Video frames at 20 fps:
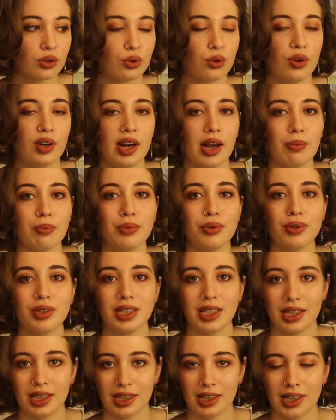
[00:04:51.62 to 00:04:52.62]
de la
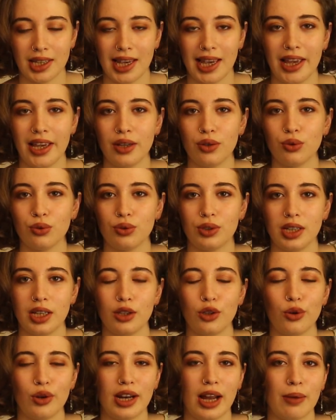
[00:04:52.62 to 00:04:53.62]
musique.
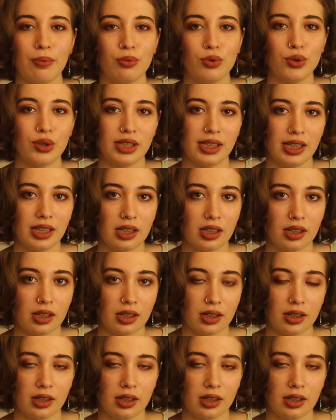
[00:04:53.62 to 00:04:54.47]
Écouter de la musique.